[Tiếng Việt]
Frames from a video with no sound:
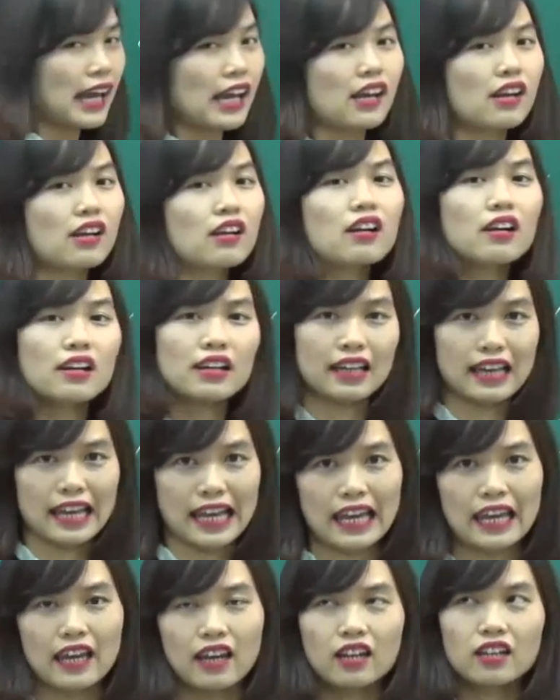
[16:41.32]
Hair,
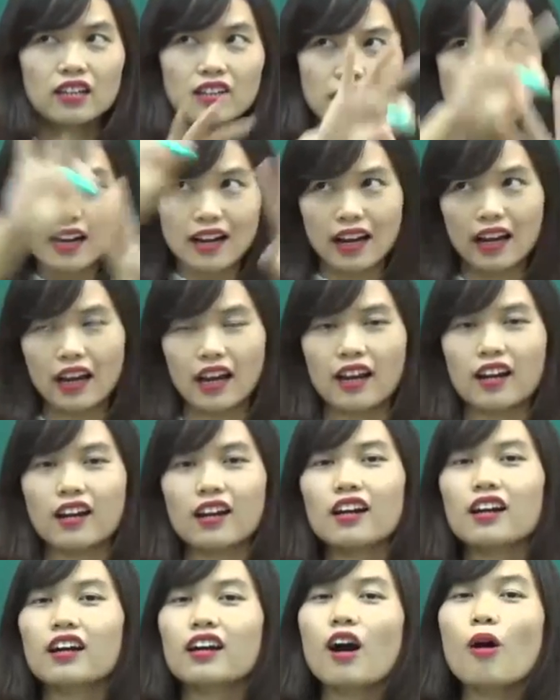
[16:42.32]
care,
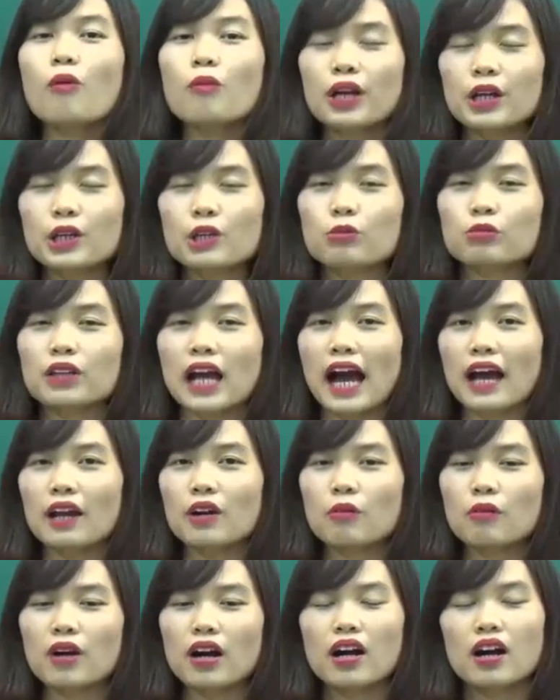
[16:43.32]
air, không khí chúng
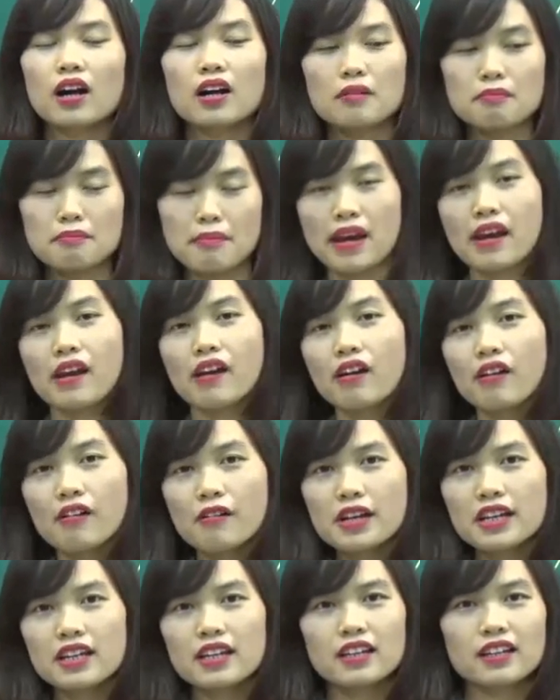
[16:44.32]
ta, đúng không ạ?
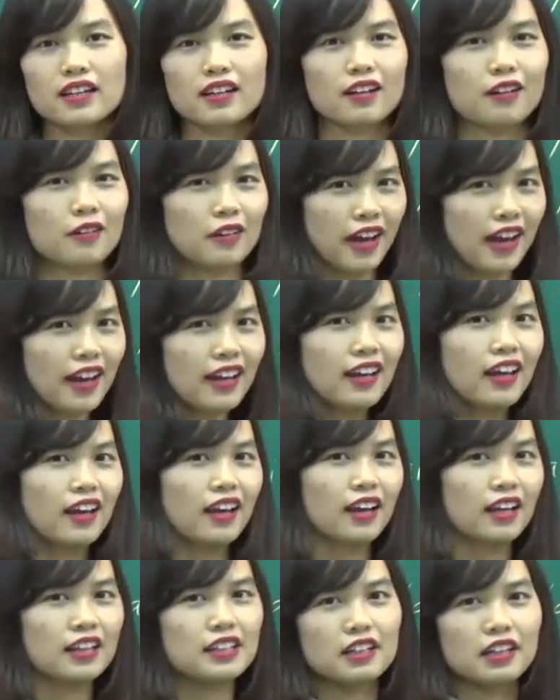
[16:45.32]
Mary, ok?
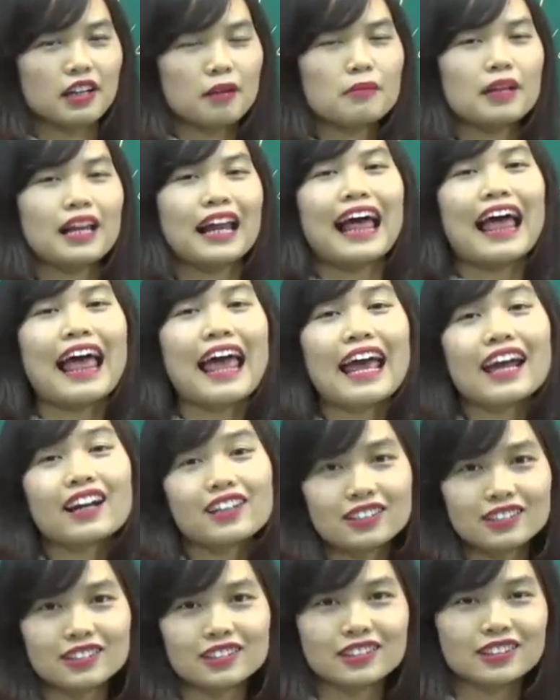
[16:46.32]
Thế những cái này là
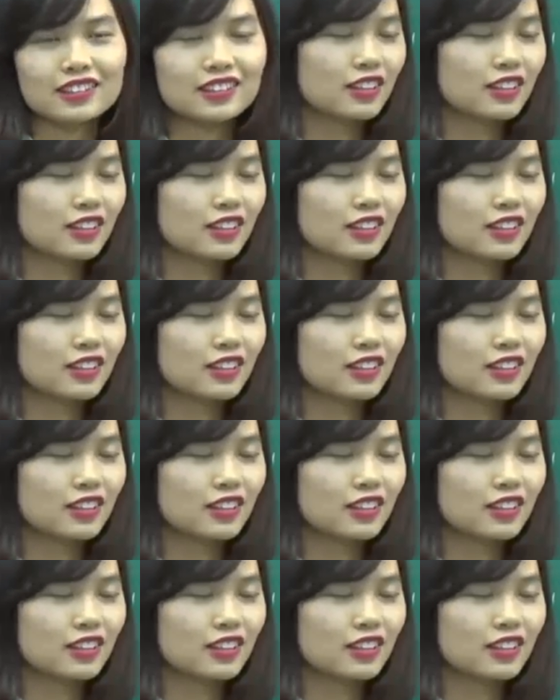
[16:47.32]
air,